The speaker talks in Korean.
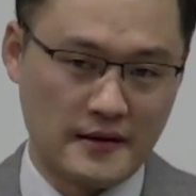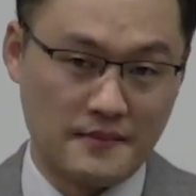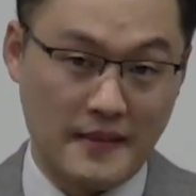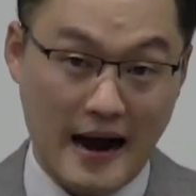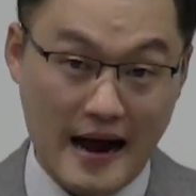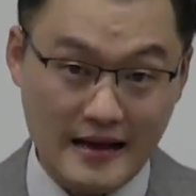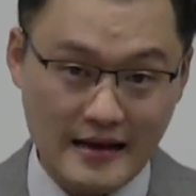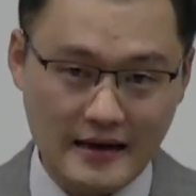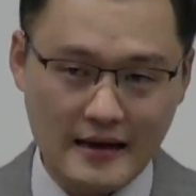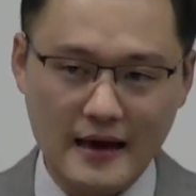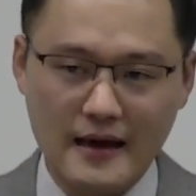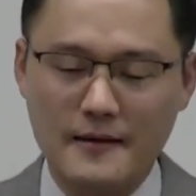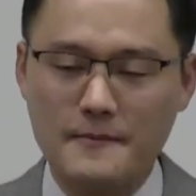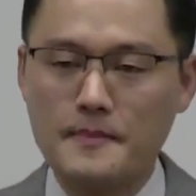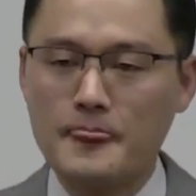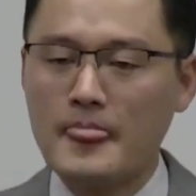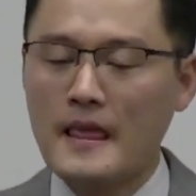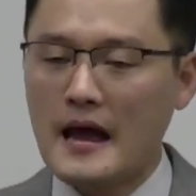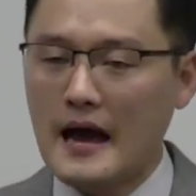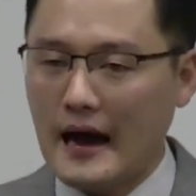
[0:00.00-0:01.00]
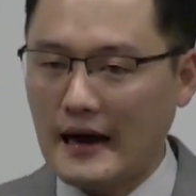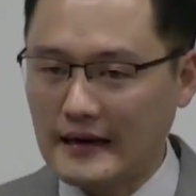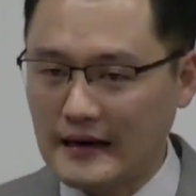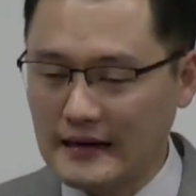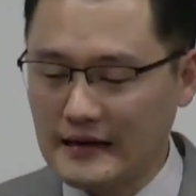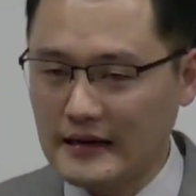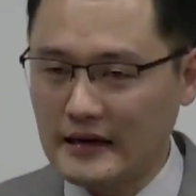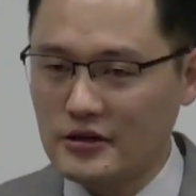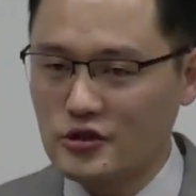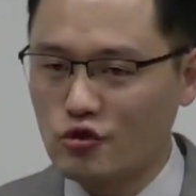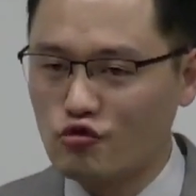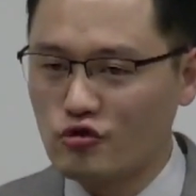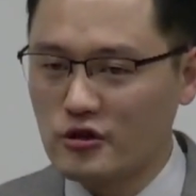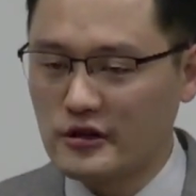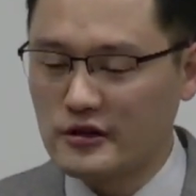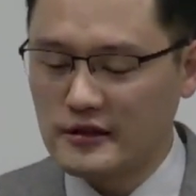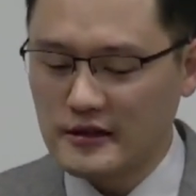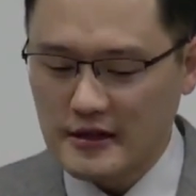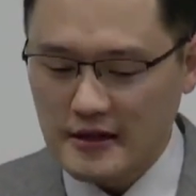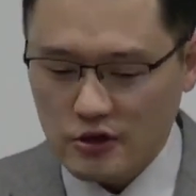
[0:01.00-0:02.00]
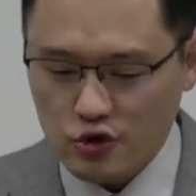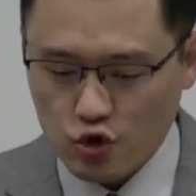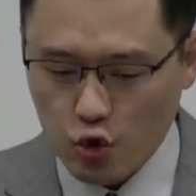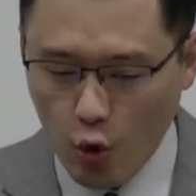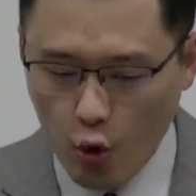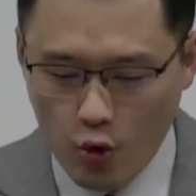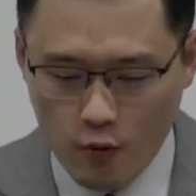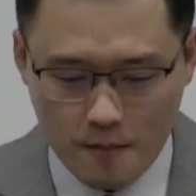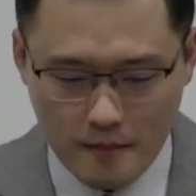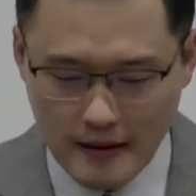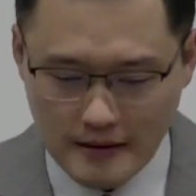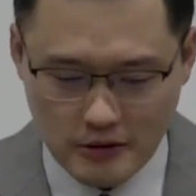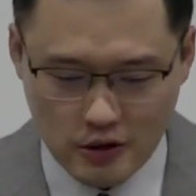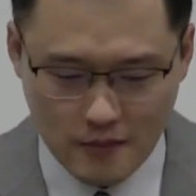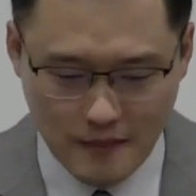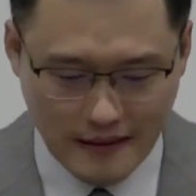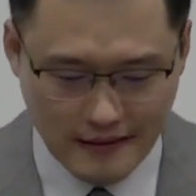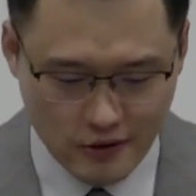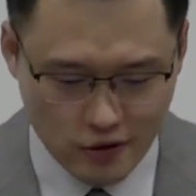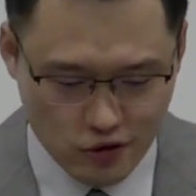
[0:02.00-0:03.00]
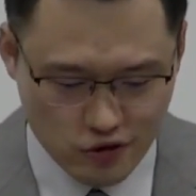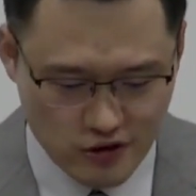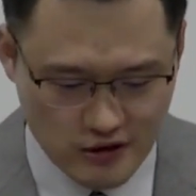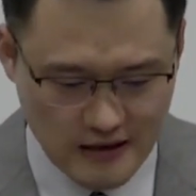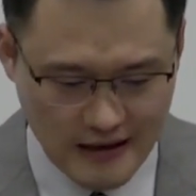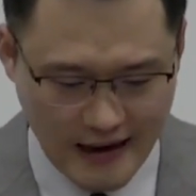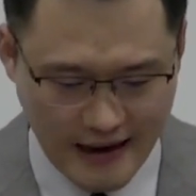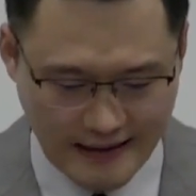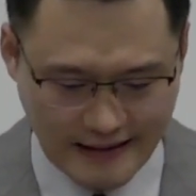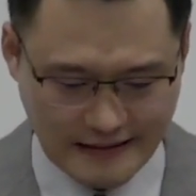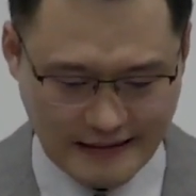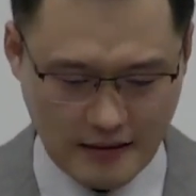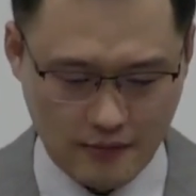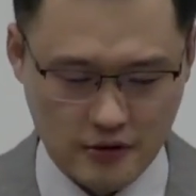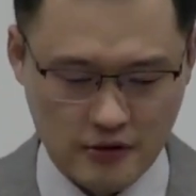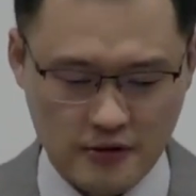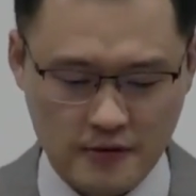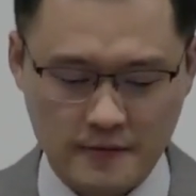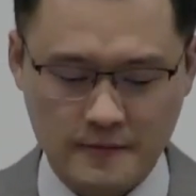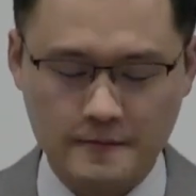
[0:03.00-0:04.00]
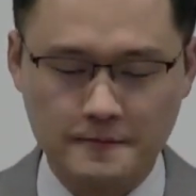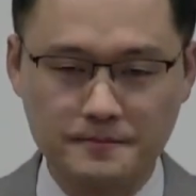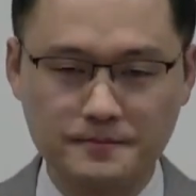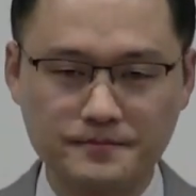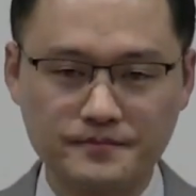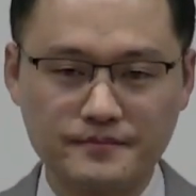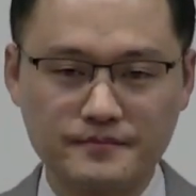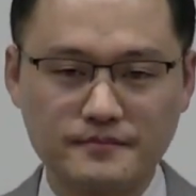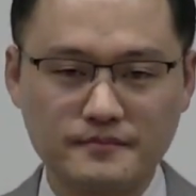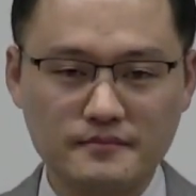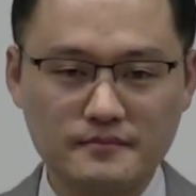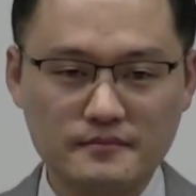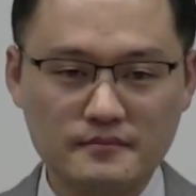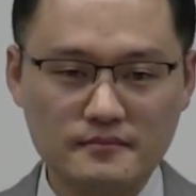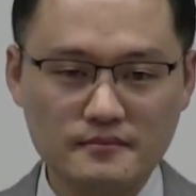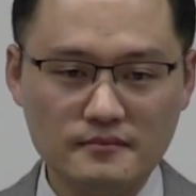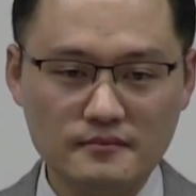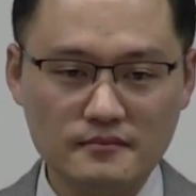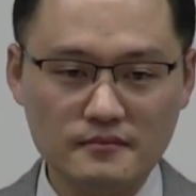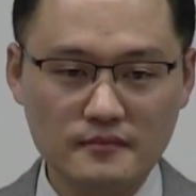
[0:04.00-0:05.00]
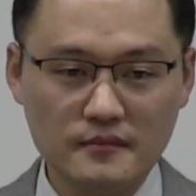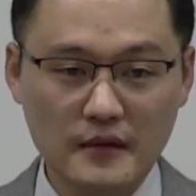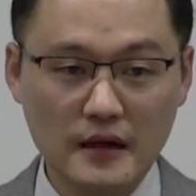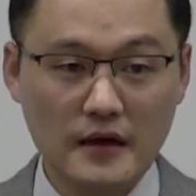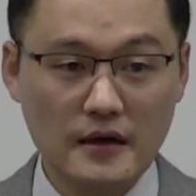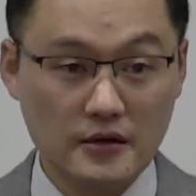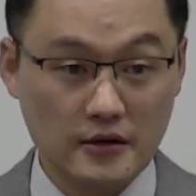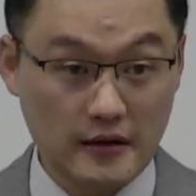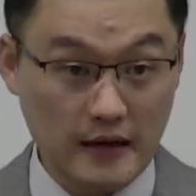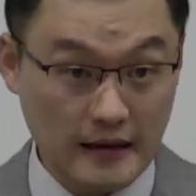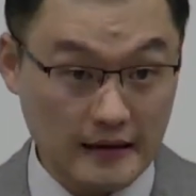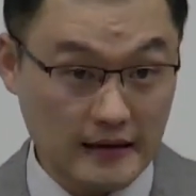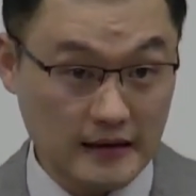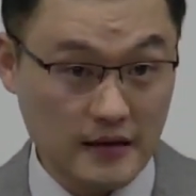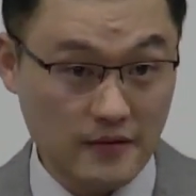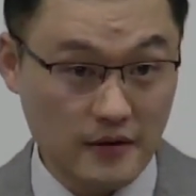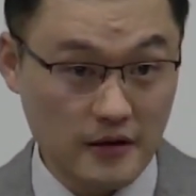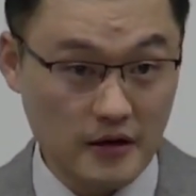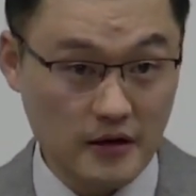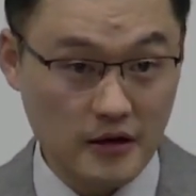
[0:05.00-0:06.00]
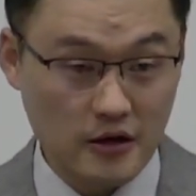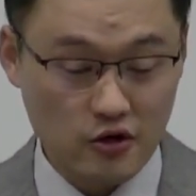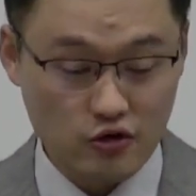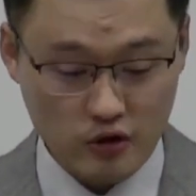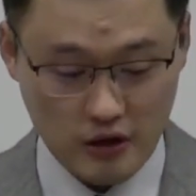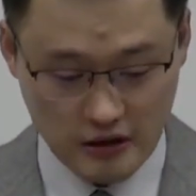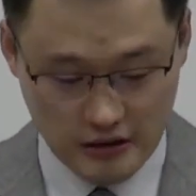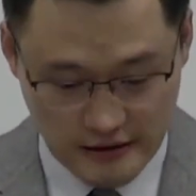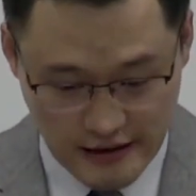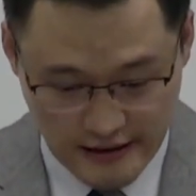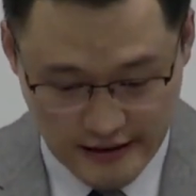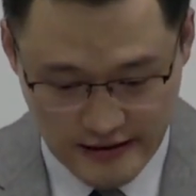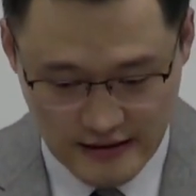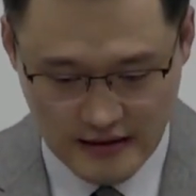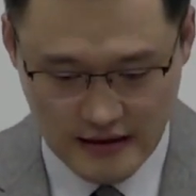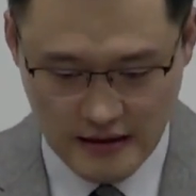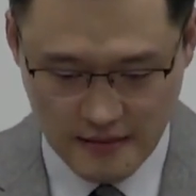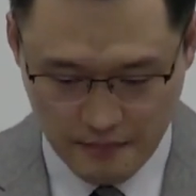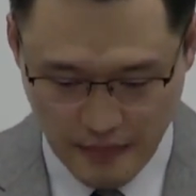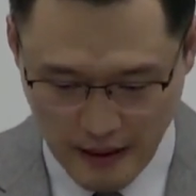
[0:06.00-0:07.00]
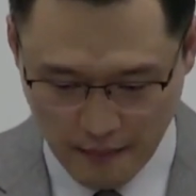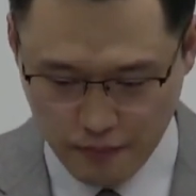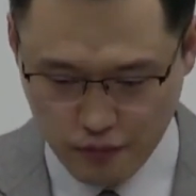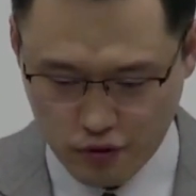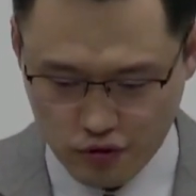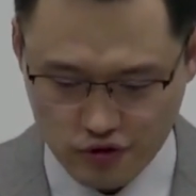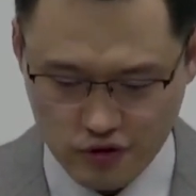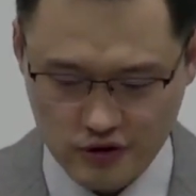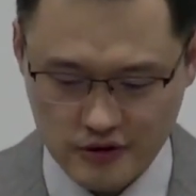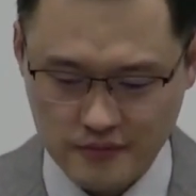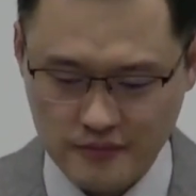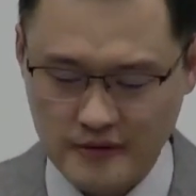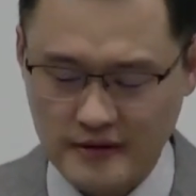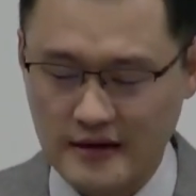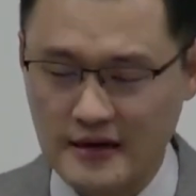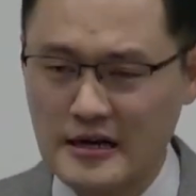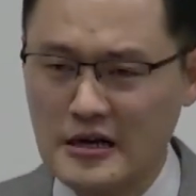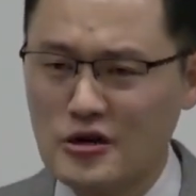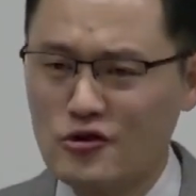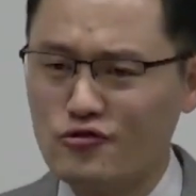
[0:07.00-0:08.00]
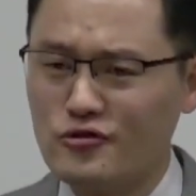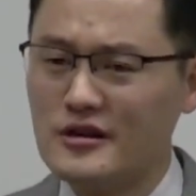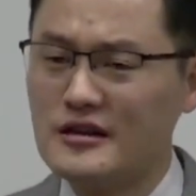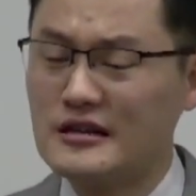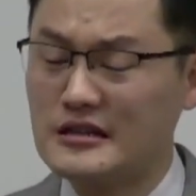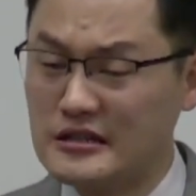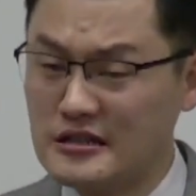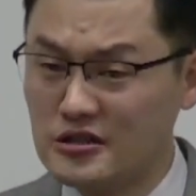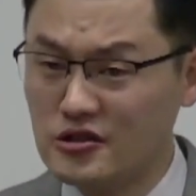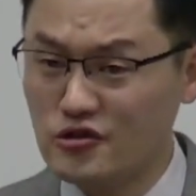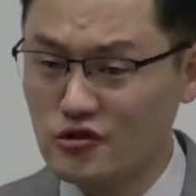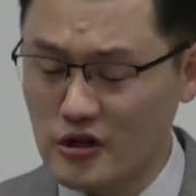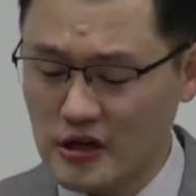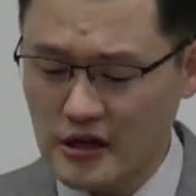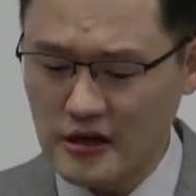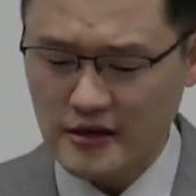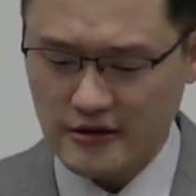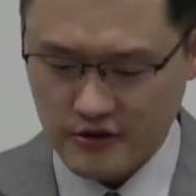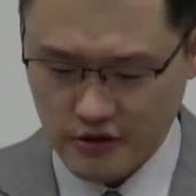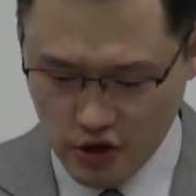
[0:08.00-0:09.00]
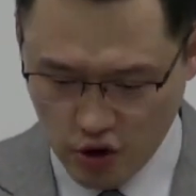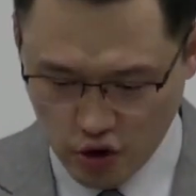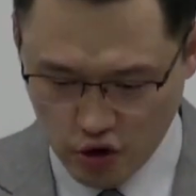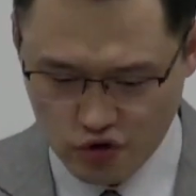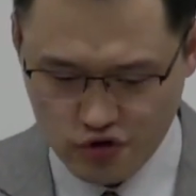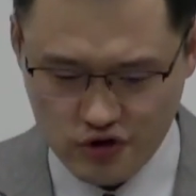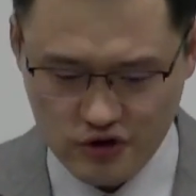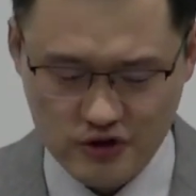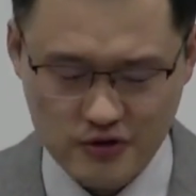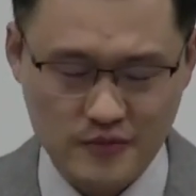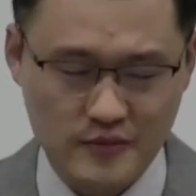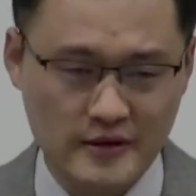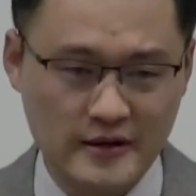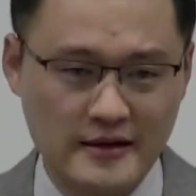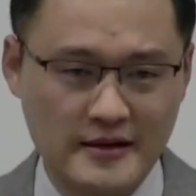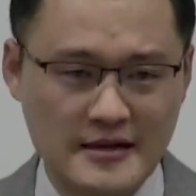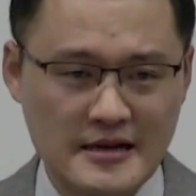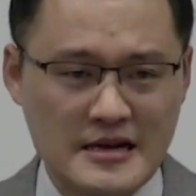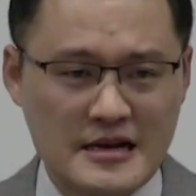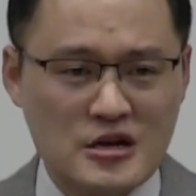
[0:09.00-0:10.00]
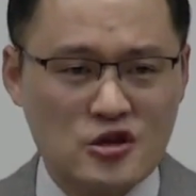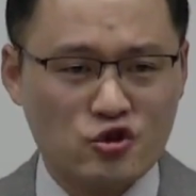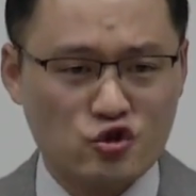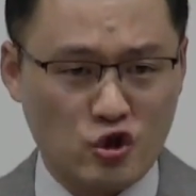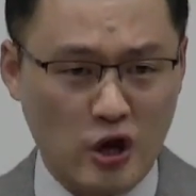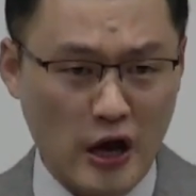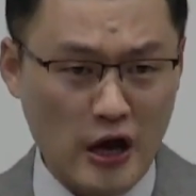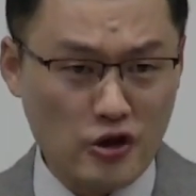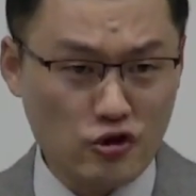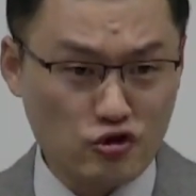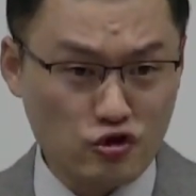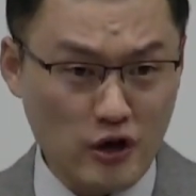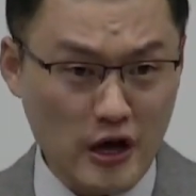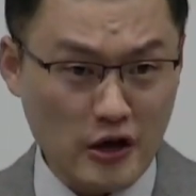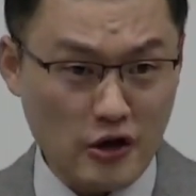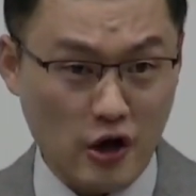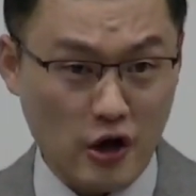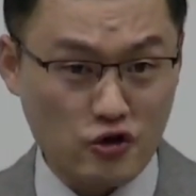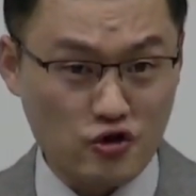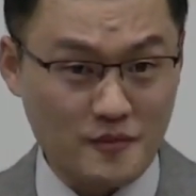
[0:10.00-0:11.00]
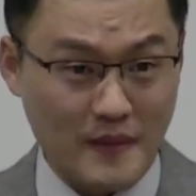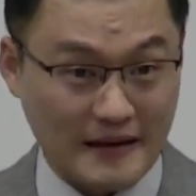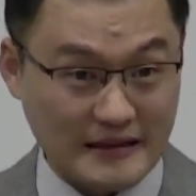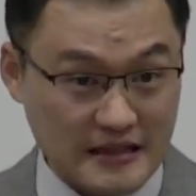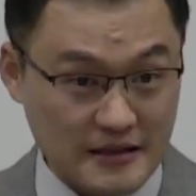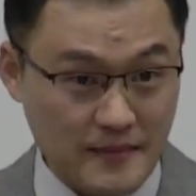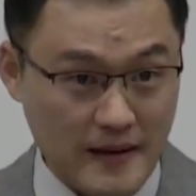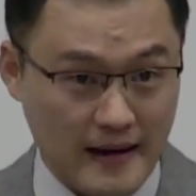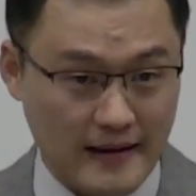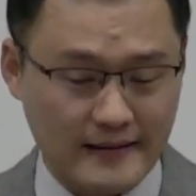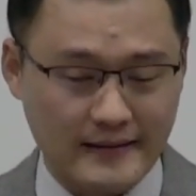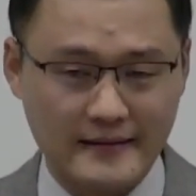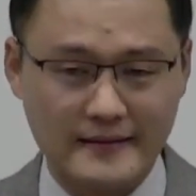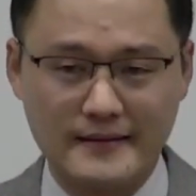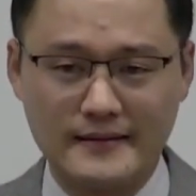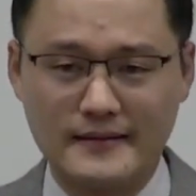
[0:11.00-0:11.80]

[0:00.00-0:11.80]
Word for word: 만약에 하나님께서 우리를 좋은 밭으로 만들어 주지 않았다면요. 그런 하나님이 우리 은혜를 베풀어 주셨습니다. 우리 긍휼이 여겨 주셨습니다. 죄인 중에 괴수 맞지만